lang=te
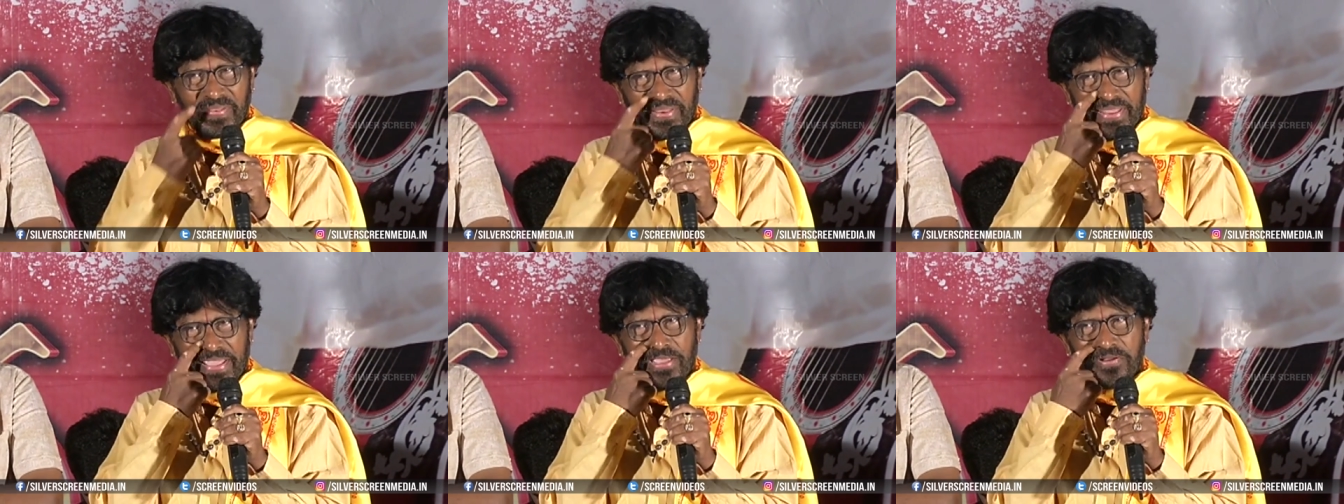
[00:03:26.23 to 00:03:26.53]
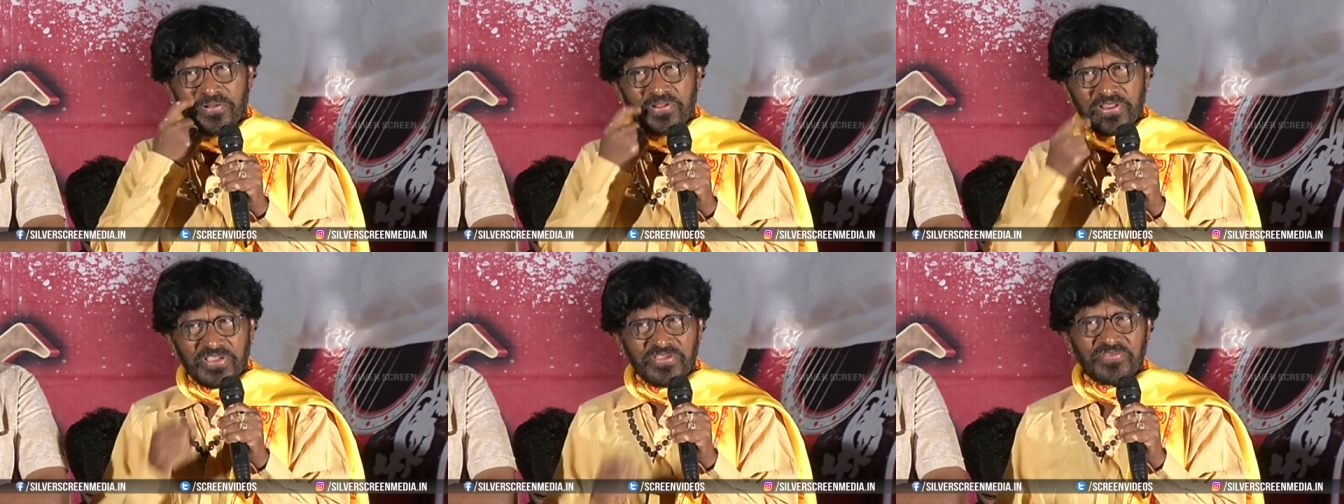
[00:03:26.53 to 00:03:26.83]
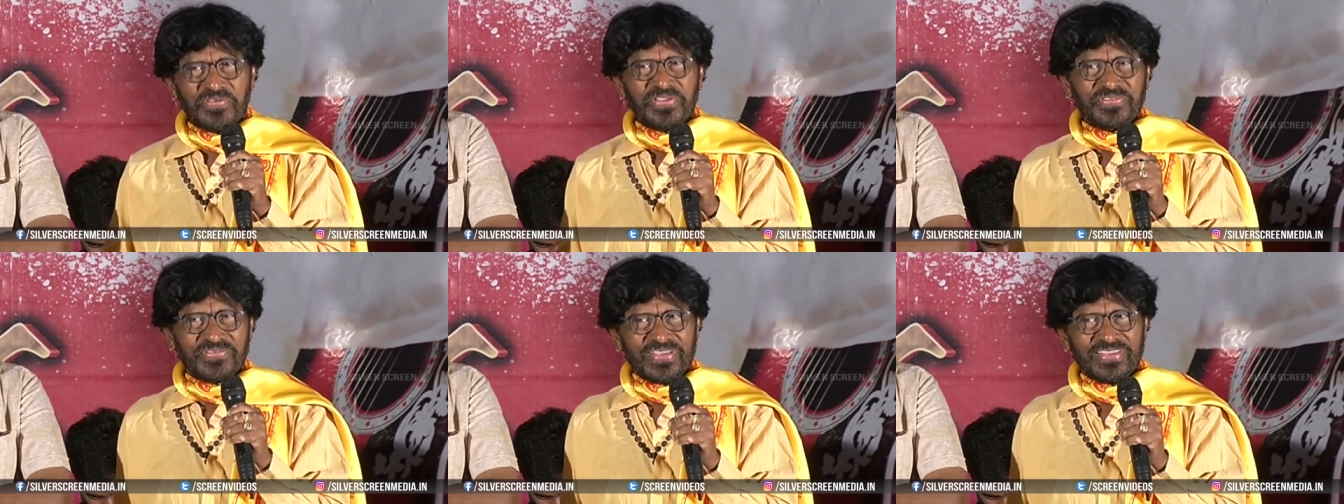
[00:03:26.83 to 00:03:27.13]
నేను
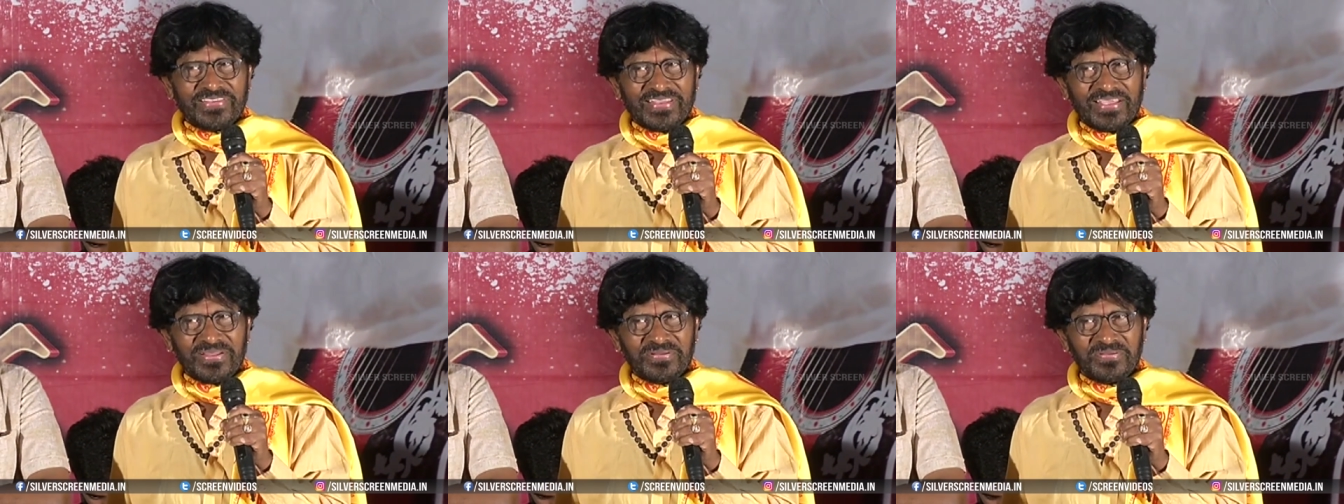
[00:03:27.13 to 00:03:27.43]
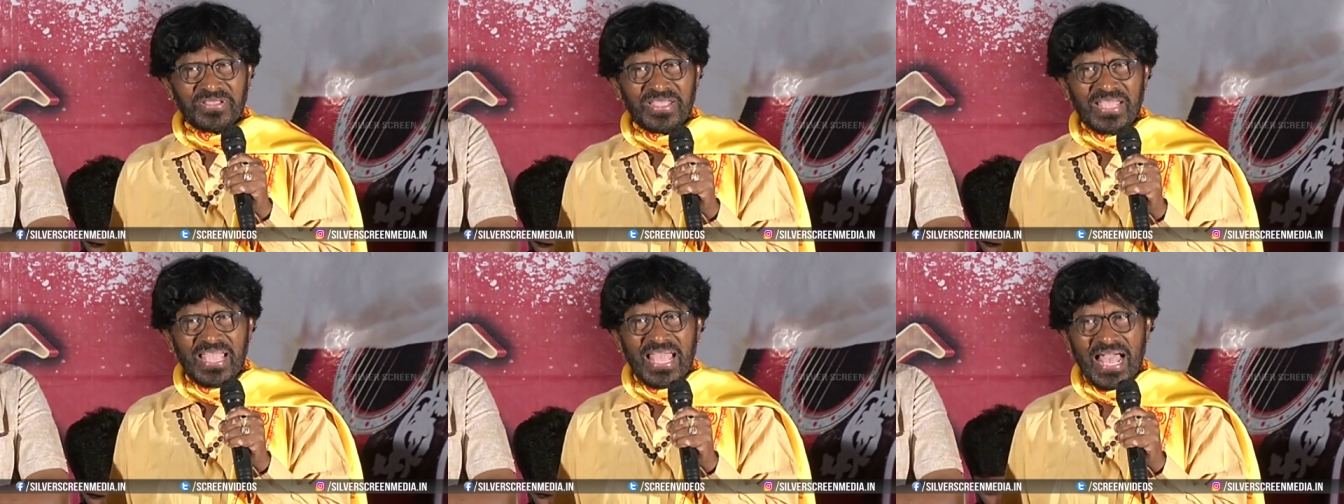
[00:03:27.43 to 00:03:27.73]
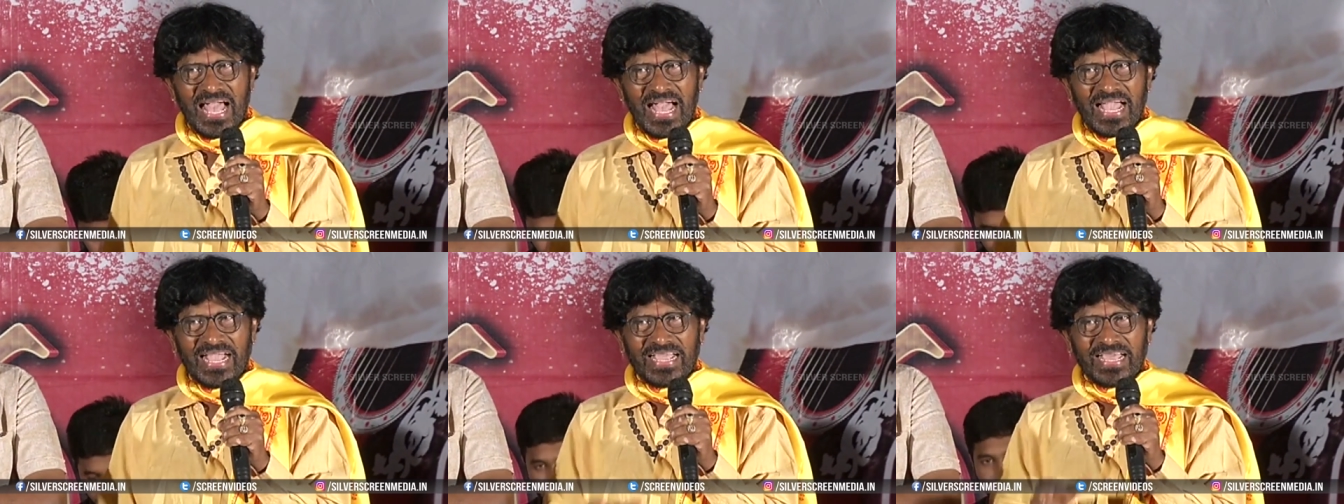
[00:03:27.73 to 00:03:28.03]
రిక్వెస్ట్ చేశాను
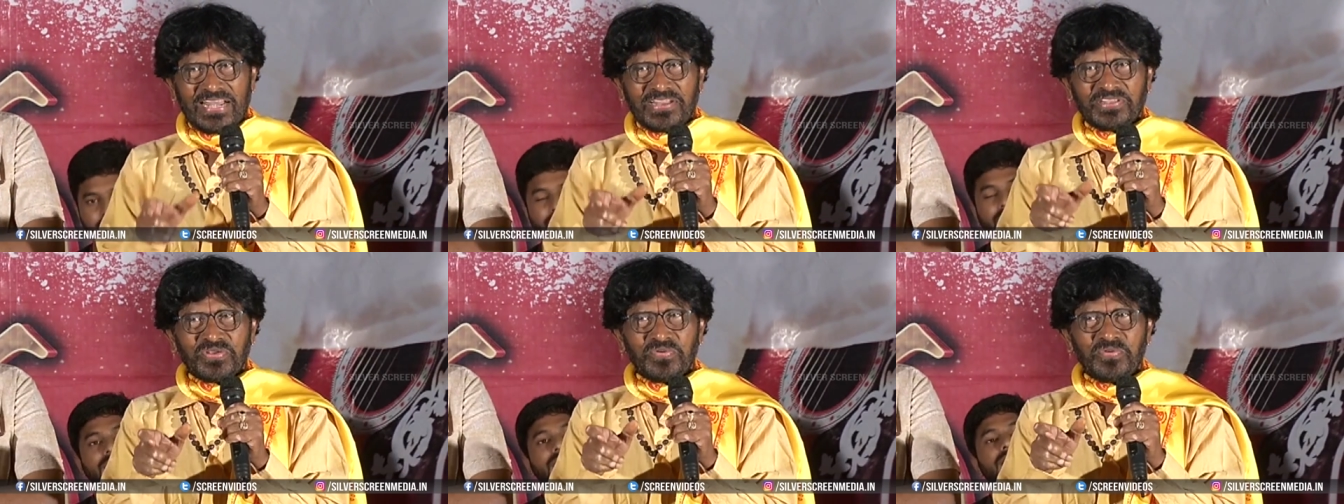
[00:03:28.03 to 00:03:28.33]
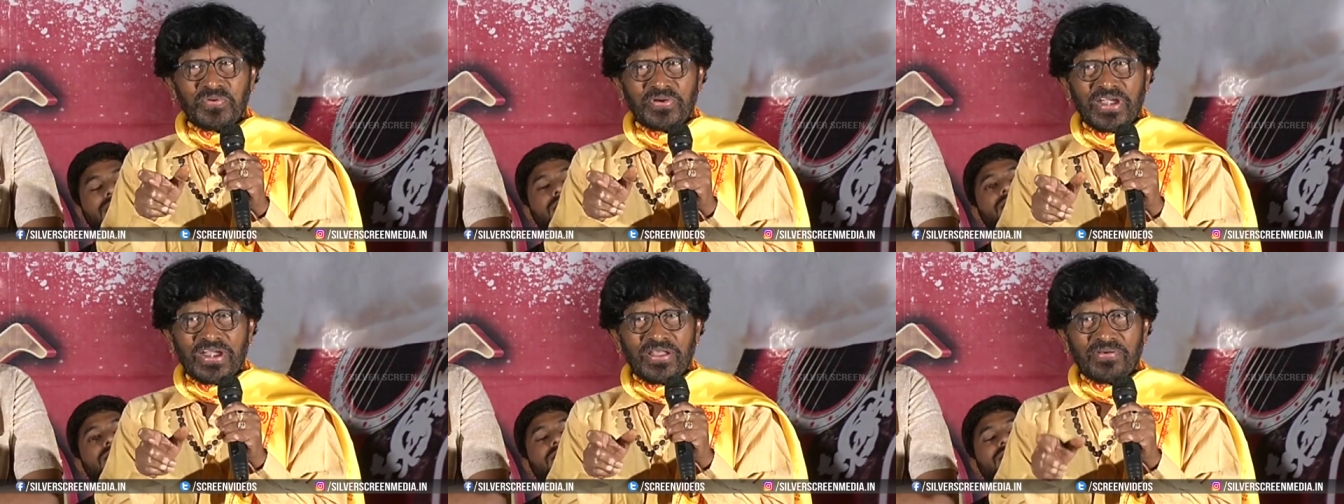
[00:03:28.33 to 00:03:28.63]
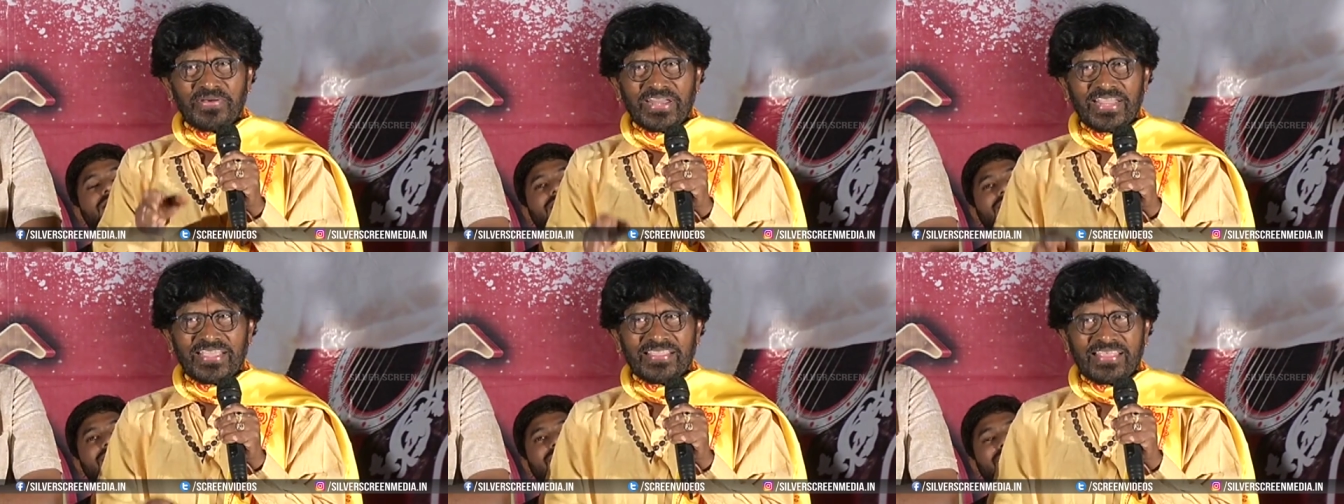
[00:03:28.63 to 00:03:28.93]
ఆ కలిసి
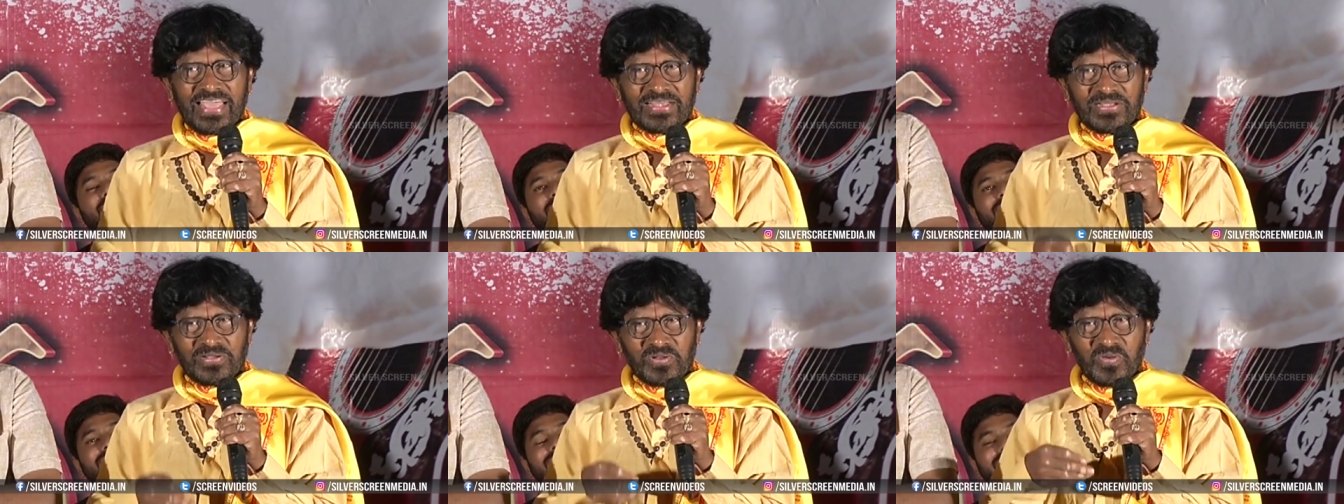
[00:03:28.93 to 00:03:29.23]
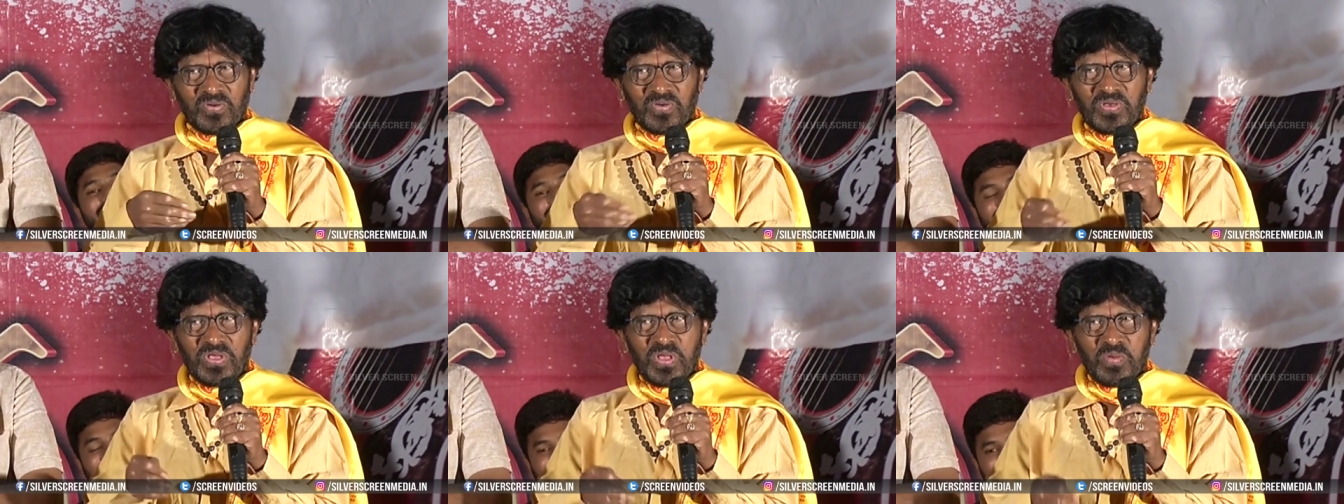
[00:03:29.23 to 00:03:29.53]
ఉండడం అనే దాంట్లో